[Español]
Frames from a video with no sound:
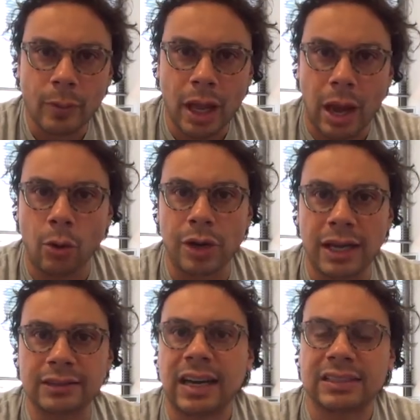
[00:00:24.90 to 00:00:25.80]

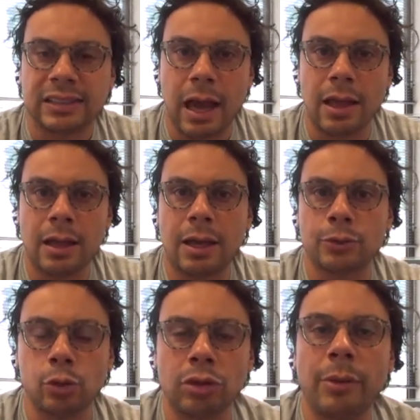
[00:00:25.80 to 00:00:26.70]
ahora traslada
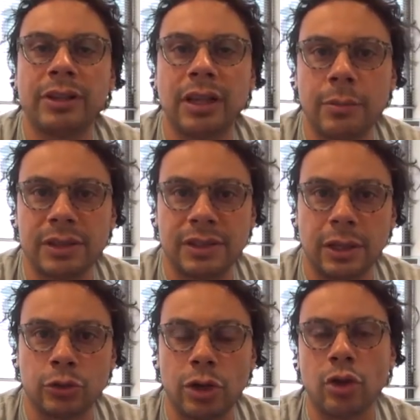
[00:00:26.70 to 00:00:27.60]
absolutamente la
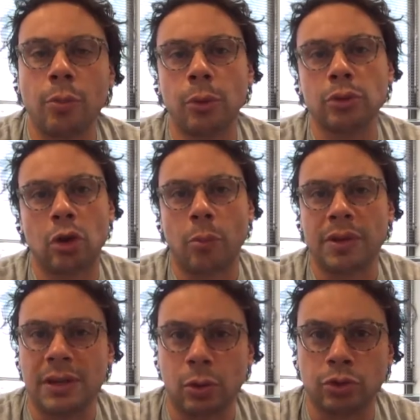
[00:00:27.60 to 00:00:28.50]
investigación y compulsa
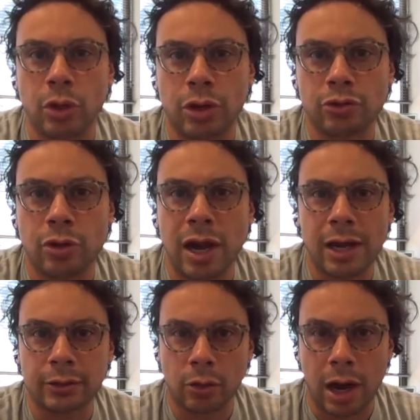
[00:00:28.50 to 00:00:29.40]
copias al Consejo Nacional
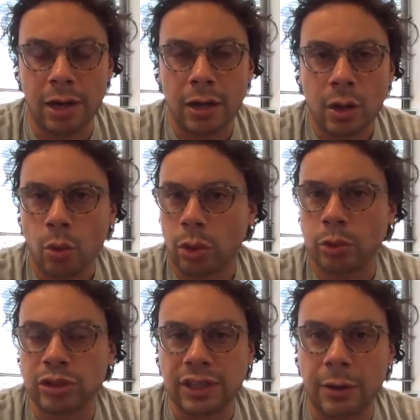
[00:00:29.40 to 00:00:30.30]
Electoral cuando
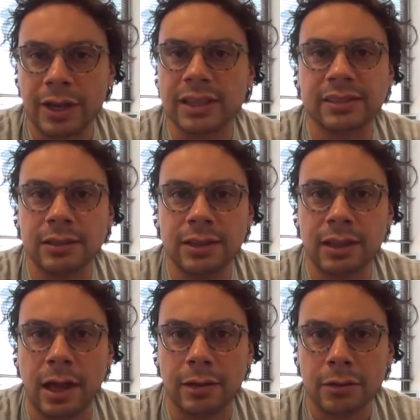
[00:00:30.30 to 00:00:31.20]
se sabe que esta
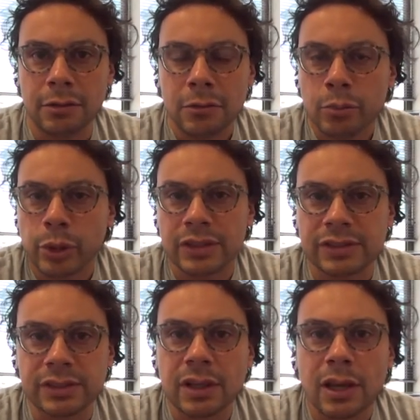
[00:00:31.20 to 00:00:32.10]
entidad
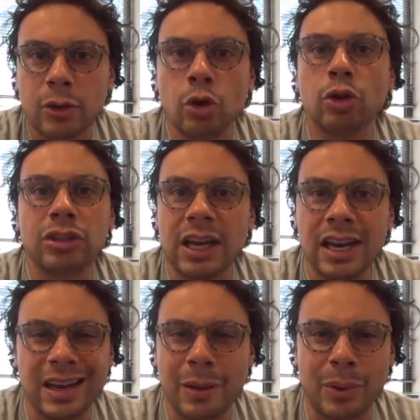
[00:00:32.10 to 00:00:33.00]
pues no tiene
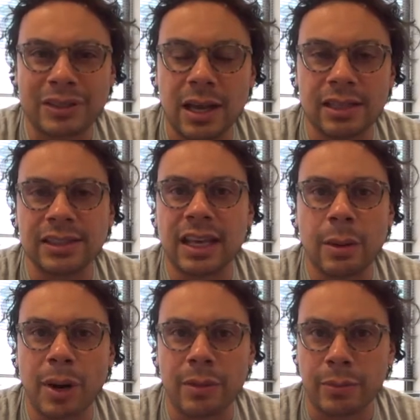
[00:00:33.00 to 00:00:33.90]
la capacidad ni
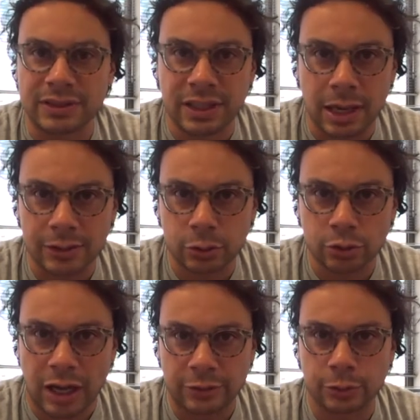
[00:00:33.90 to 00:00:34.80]
siquiera para investigar
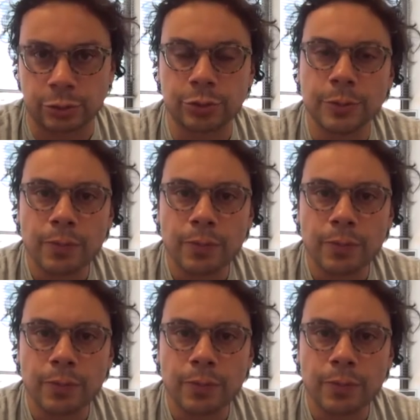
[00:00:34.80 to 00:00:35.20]
estos casos.